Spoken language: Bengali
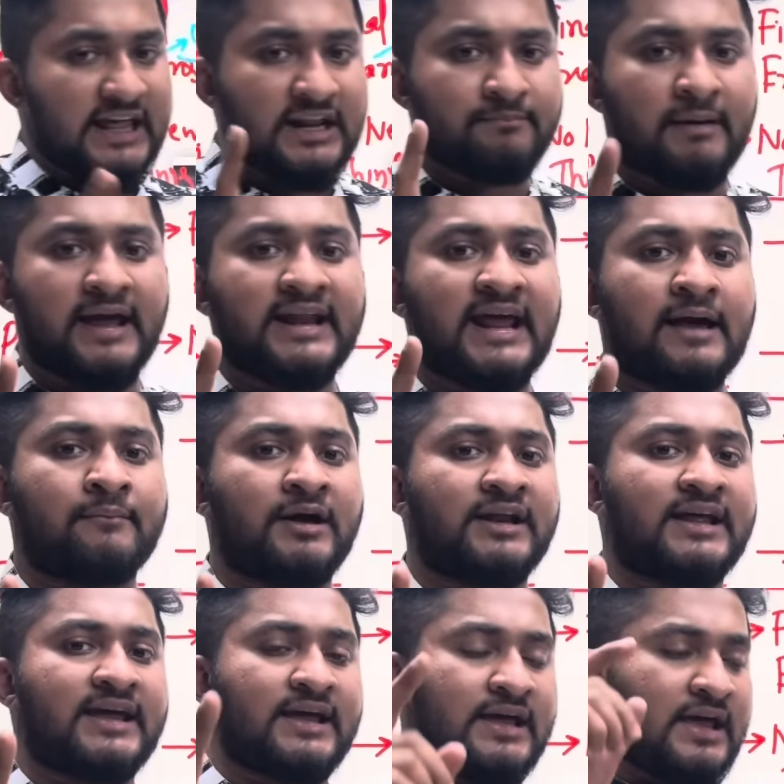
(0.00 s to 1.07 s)
এর বাইরে
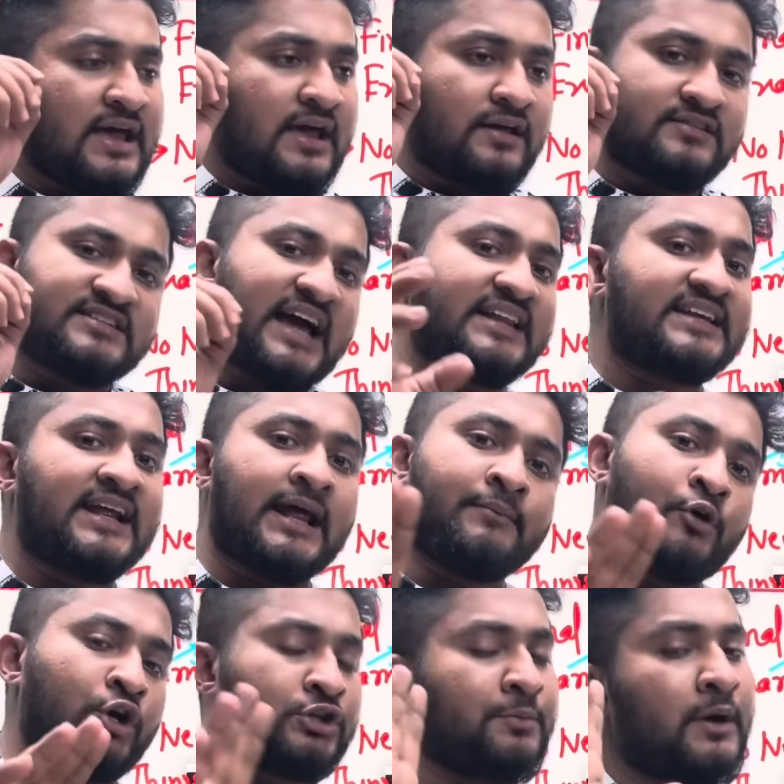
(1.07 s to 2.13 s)
আমারে যা দেন আমি
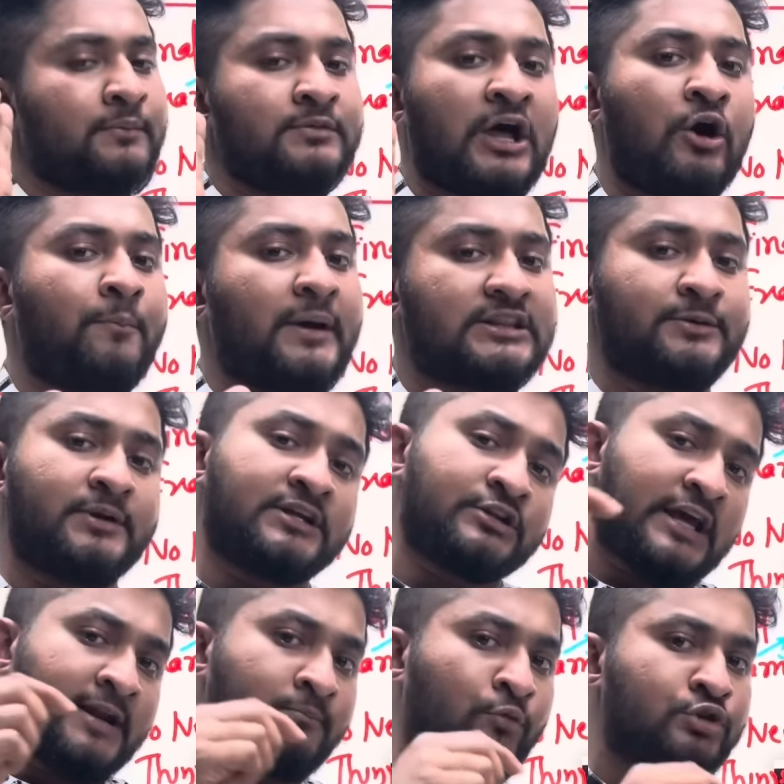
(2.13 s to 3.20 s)
হয়তো নাও পারতে পারি
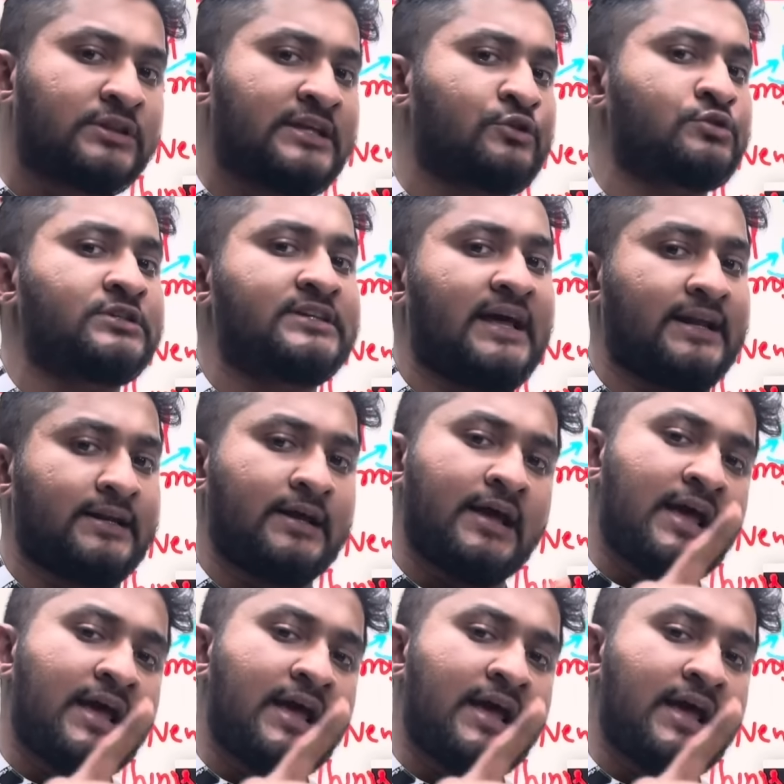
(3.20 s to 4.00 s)
কিন্তু এর মধ্যে যদি দেন